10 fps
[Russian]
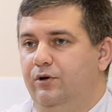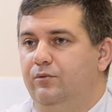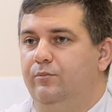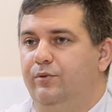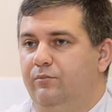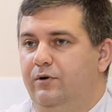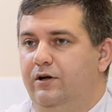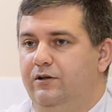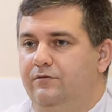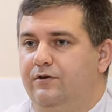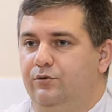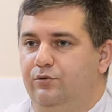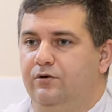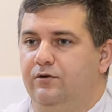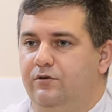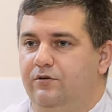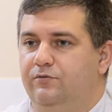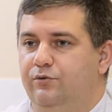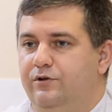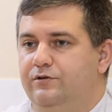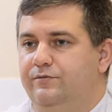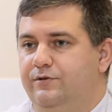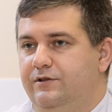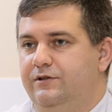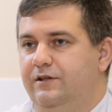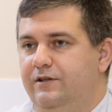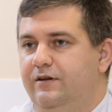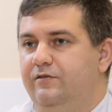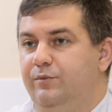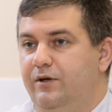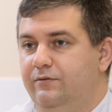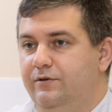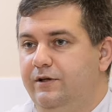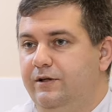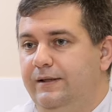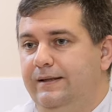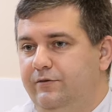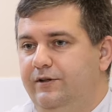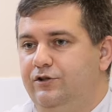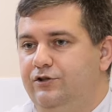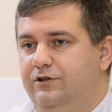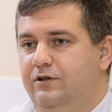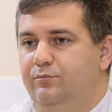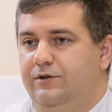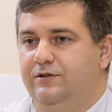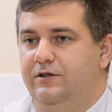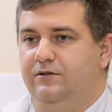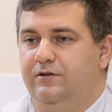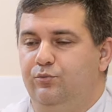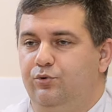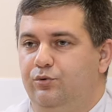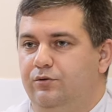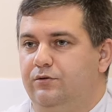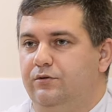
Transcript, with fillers: приемом препаратов, которые вводятся в стационаре в первый день. В этот же день пациенты могут